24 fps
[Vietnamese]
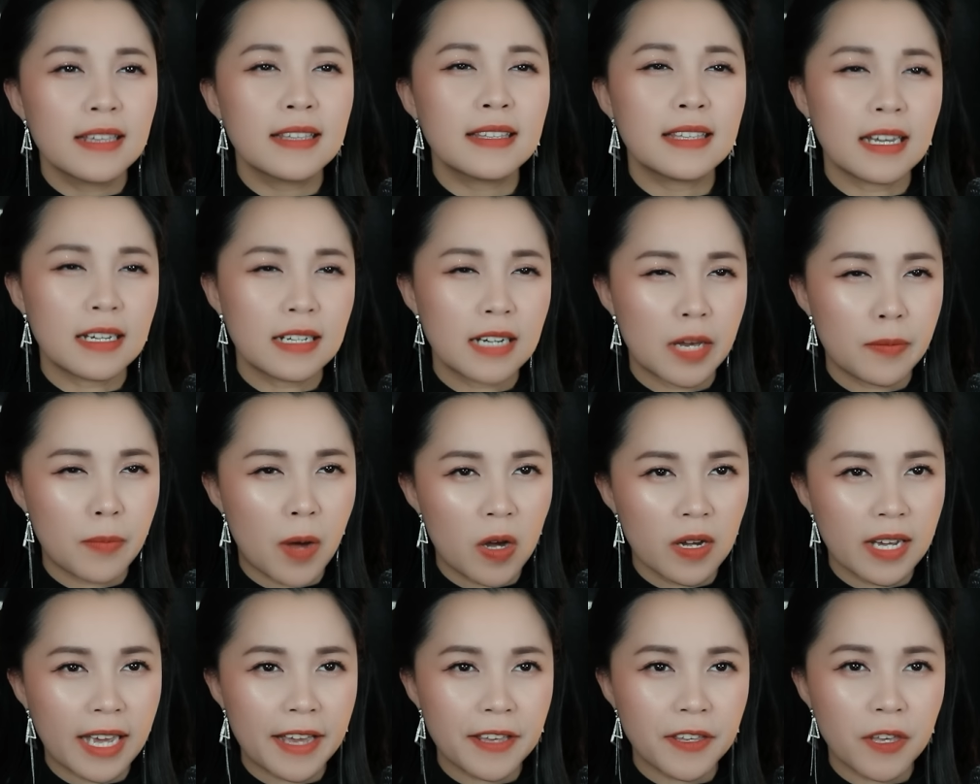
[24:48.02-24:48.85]
Chắc là
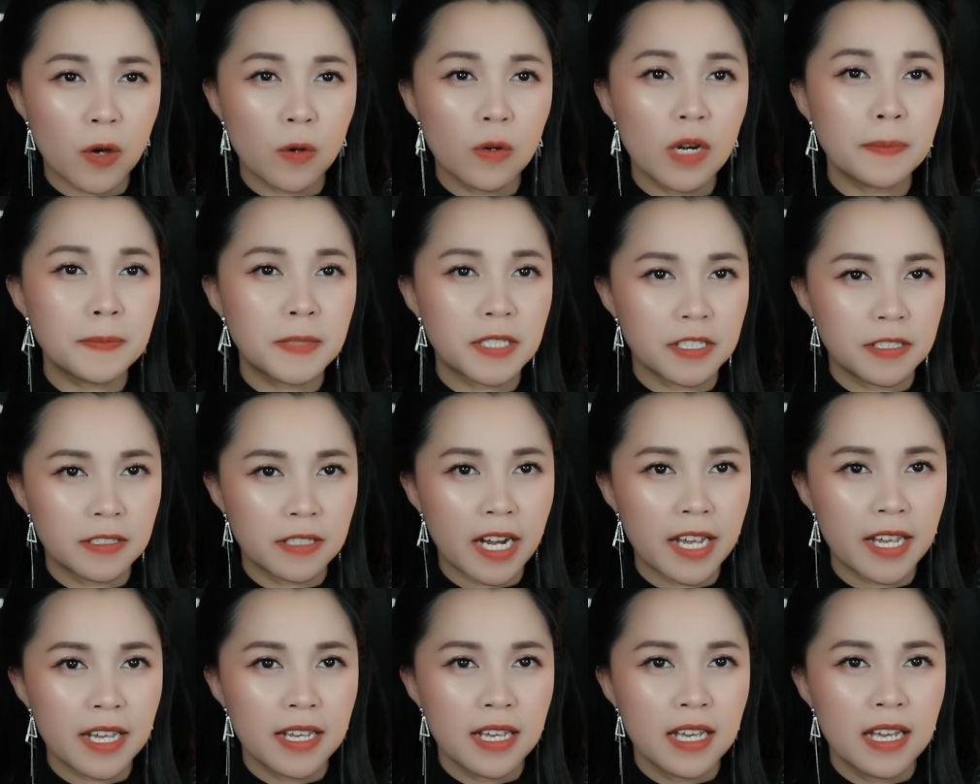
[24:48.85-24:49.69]
bọn cái châu lớp trưởng
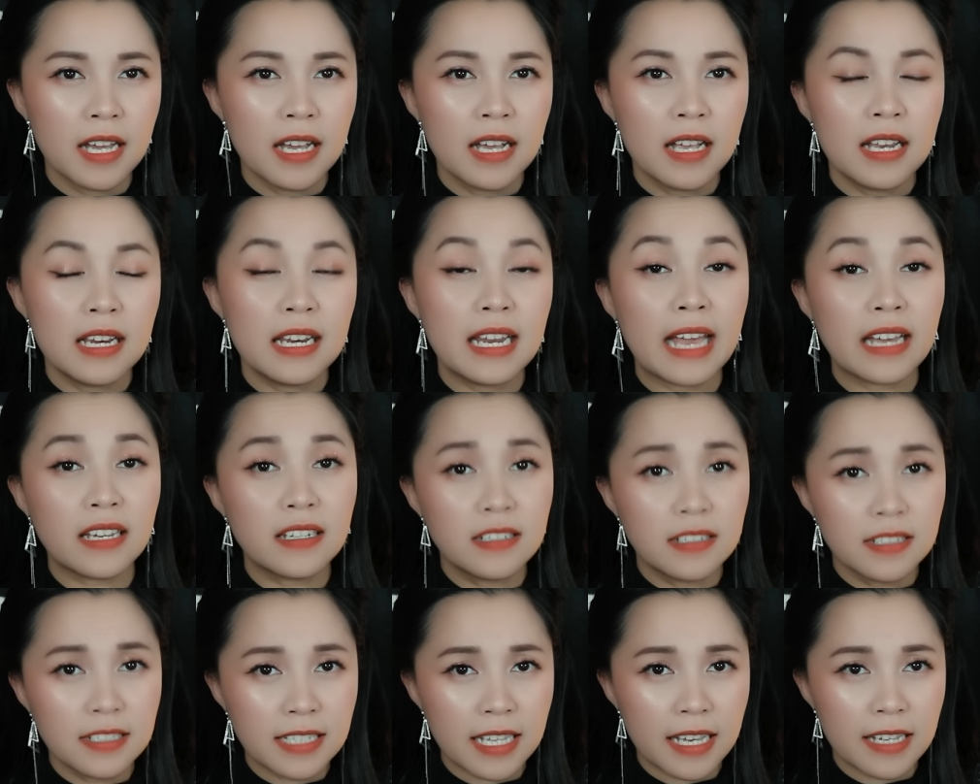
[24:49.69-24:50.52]
đi. Lát
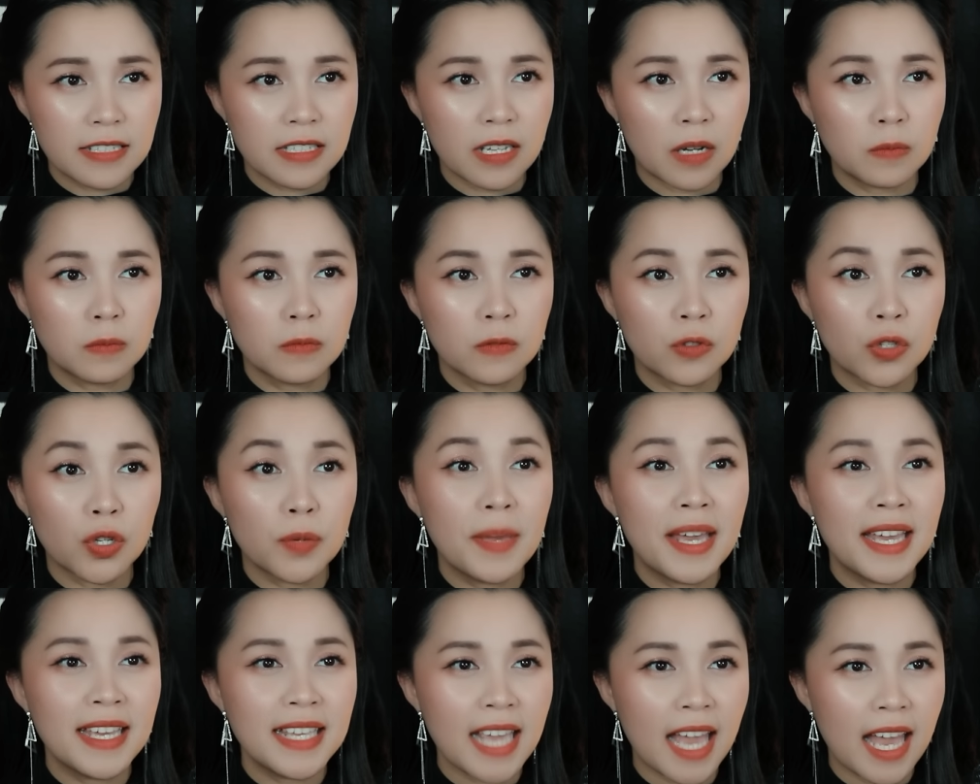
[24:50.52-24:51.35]
gửi xe xong, tôi
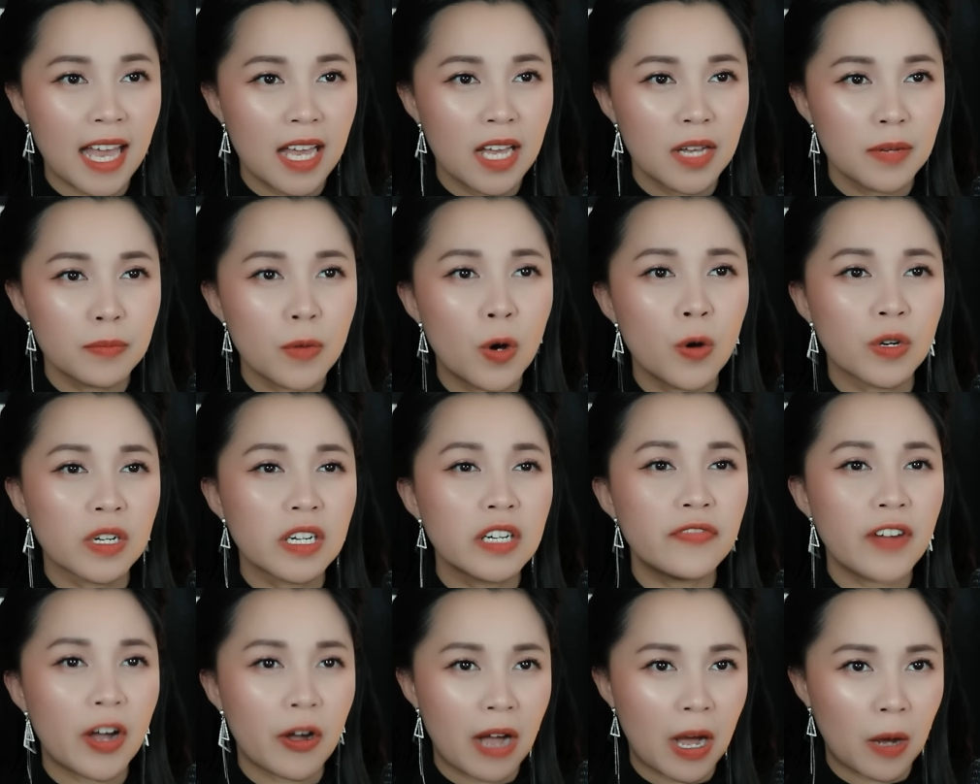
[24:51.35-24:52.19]
biến nhé, bồ
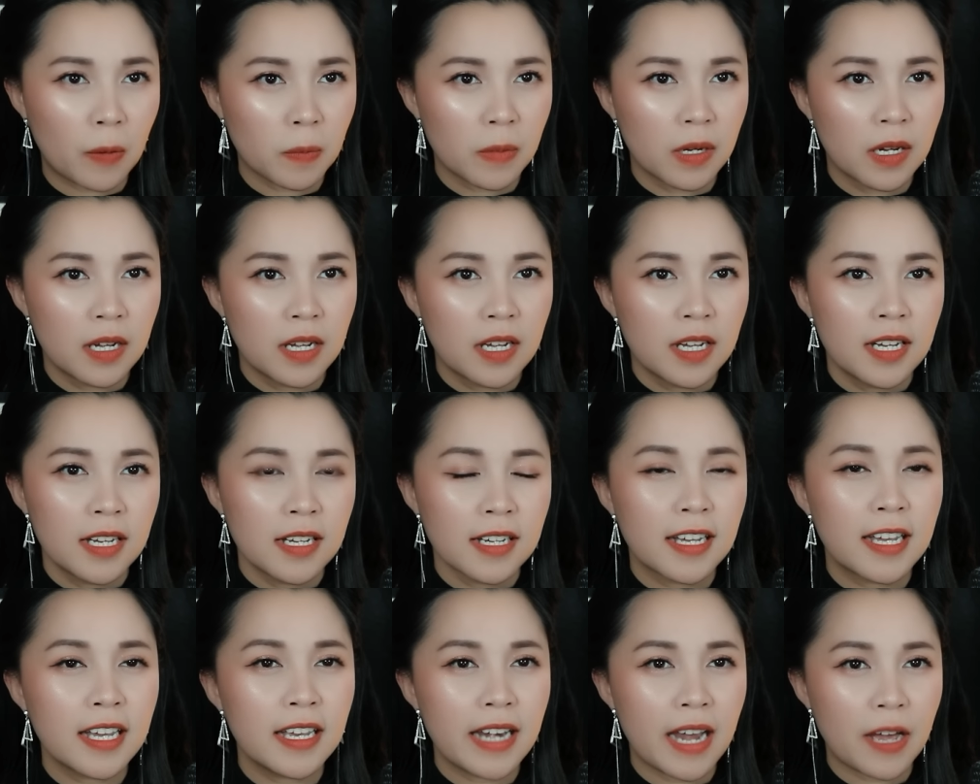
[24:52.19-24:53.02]
cứ vào học.
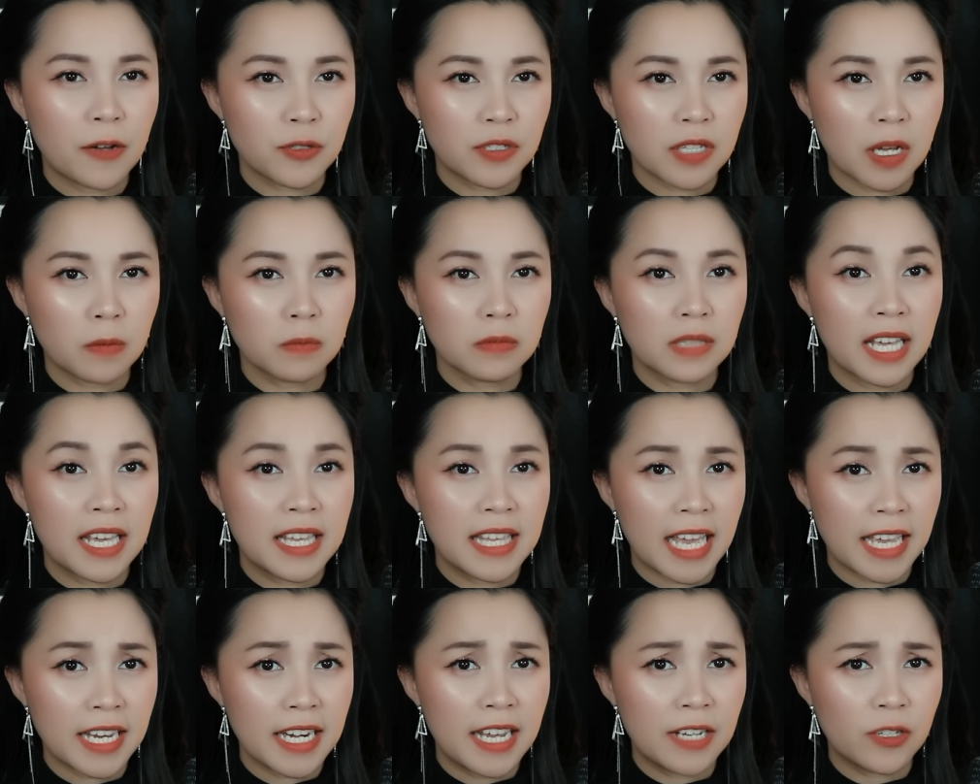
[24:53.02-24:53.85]
Khi nào xong thì
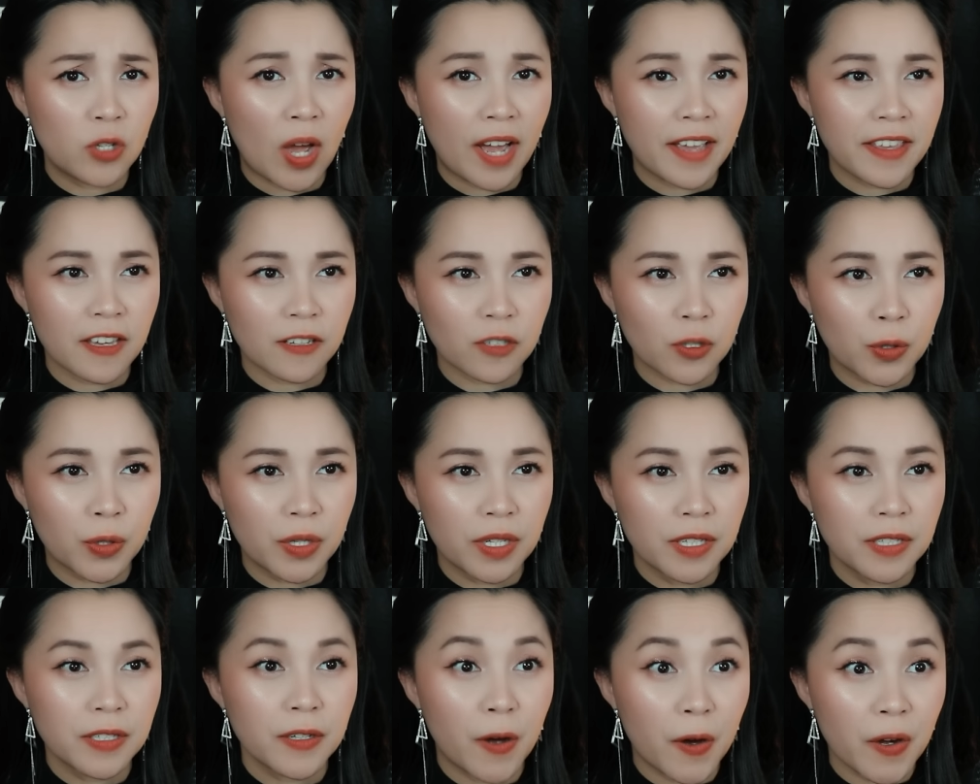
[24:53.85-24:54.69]
nháy điện thoại cho tôi,
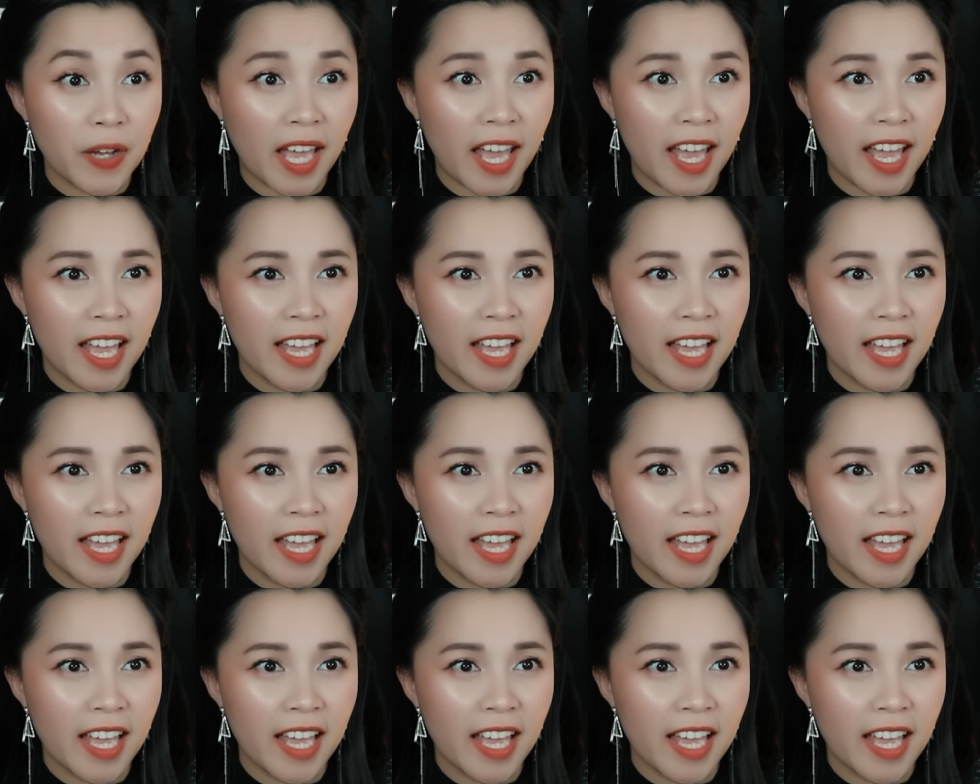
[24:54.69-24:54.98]
ok?